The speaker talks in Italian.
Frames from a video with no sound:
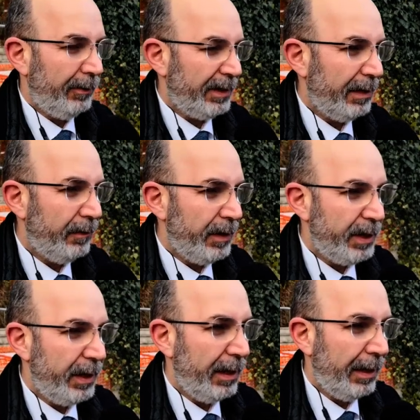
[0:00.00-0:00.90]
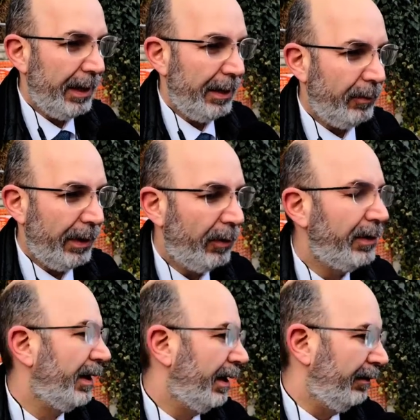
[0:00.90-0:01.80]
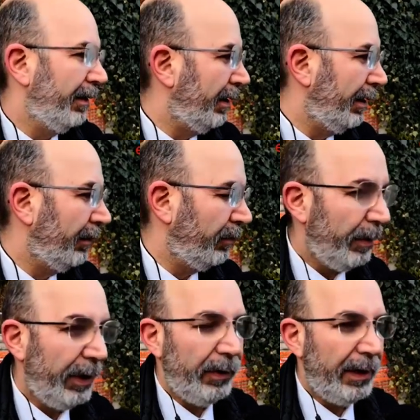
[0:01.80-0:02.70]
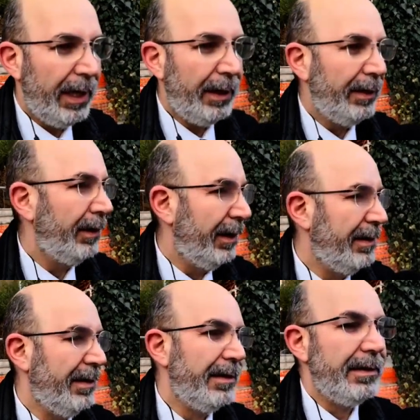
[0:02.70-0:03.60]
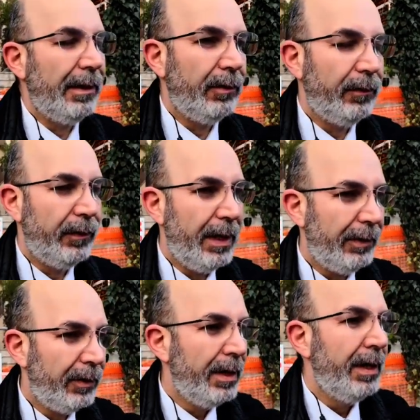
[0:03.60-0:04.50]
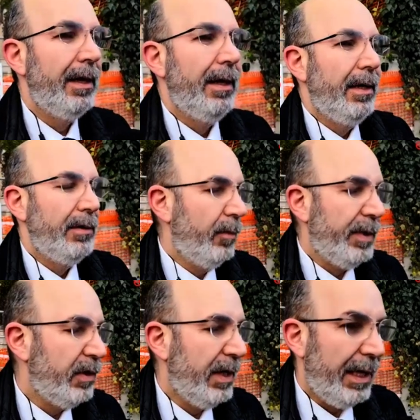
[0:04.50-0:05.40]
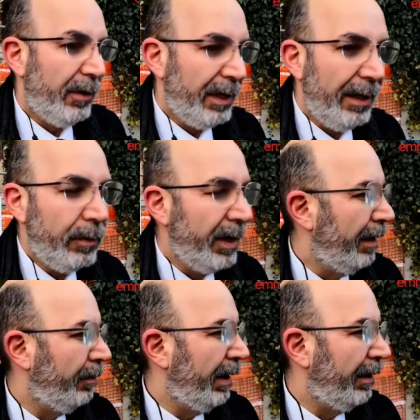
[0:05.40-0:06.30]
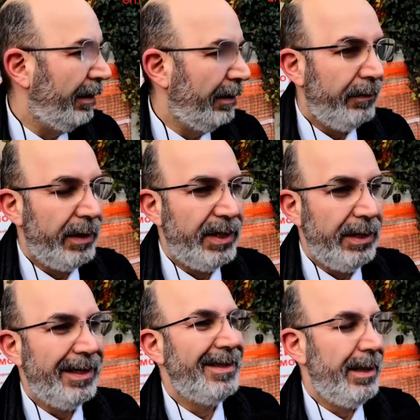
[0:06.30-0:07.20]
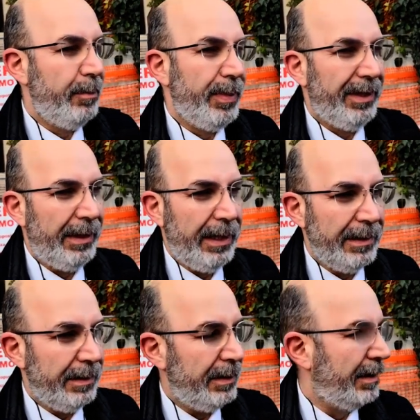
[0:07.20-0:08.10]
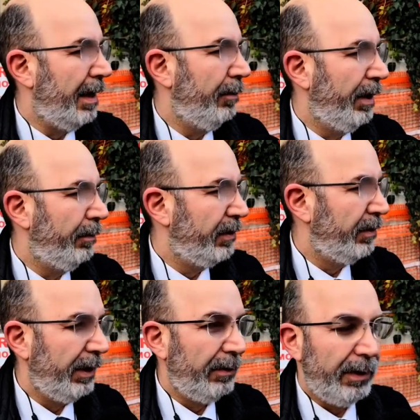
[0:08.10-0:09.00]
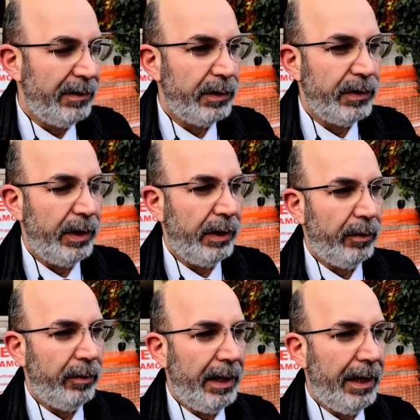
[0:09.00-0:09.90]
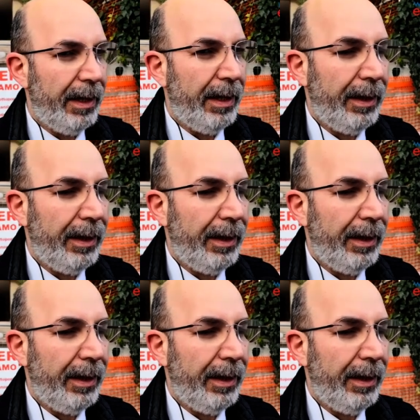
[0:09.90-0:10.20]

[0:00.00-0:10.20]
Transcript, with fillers: questi edifici, una, oltre ad aver subito i danni di essere stato sfollato, sono persone che hanno delle vulnerabilità, delle fragilità già in partenza, disabili, persone con una situazione economica